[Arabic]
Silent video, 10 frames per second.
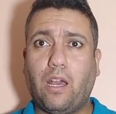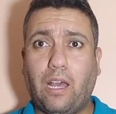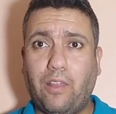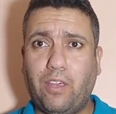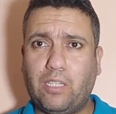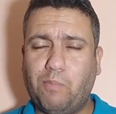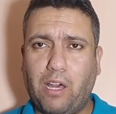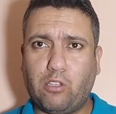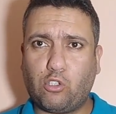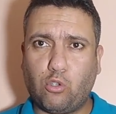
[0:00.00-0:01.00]
قضيه
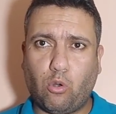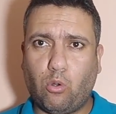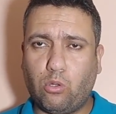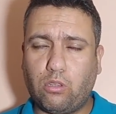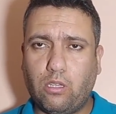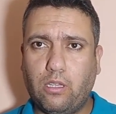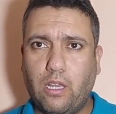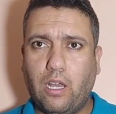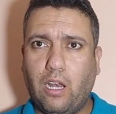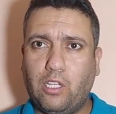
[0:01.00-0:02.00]
بعض الشروط
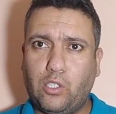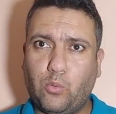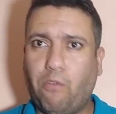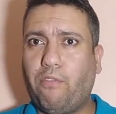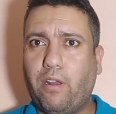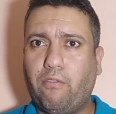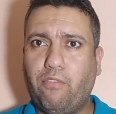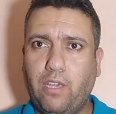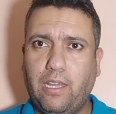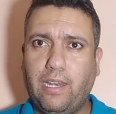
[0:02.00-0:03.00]
اللي تتوفر
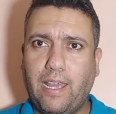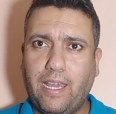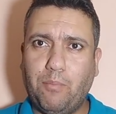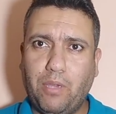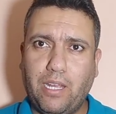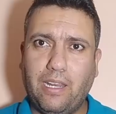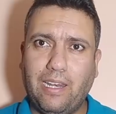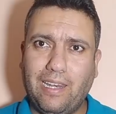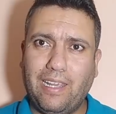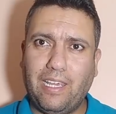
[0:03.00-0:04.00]
في لاعبين
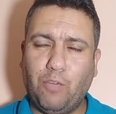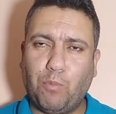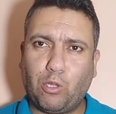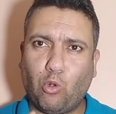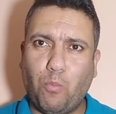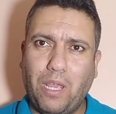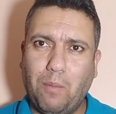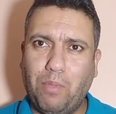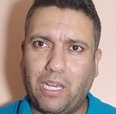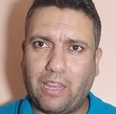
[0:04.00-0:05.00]
اللي
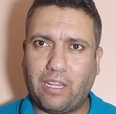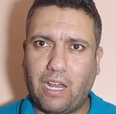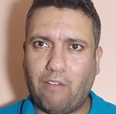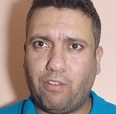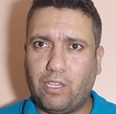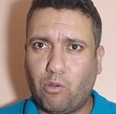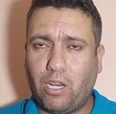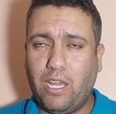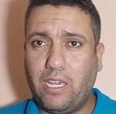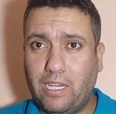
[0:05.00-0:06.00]
مطلوبين بكثره في
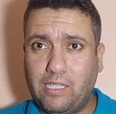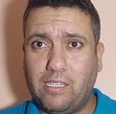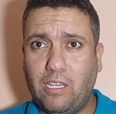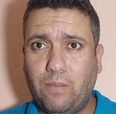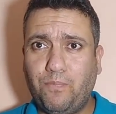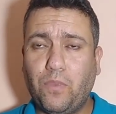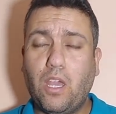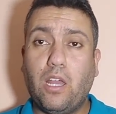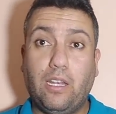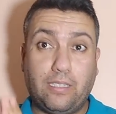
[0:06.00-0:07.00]
الدوري الانجليزي
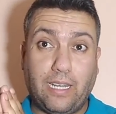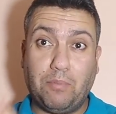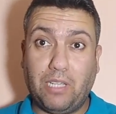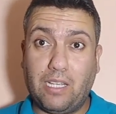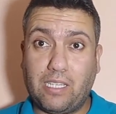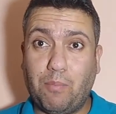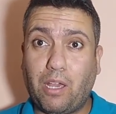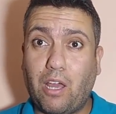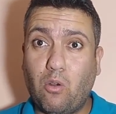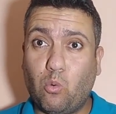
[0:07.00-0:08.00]
اللي تكلمت عليها
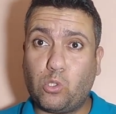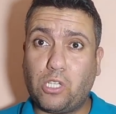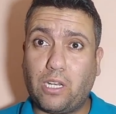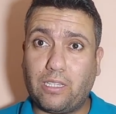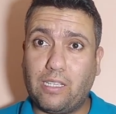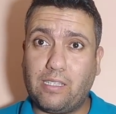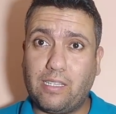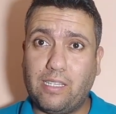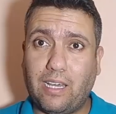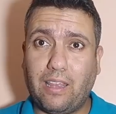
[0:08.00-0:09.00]
سابقا وشرط
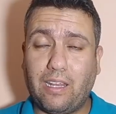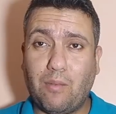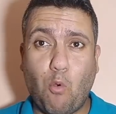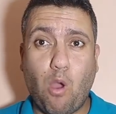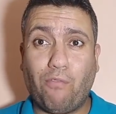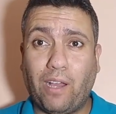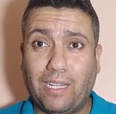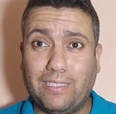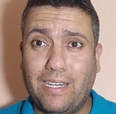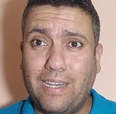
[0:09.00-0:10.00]
اساسي ايضا
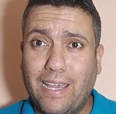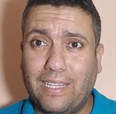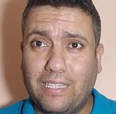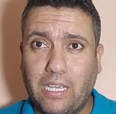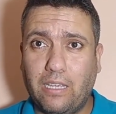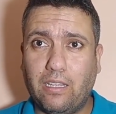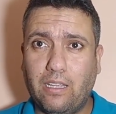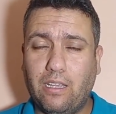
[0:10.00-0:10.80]
موافقه النادي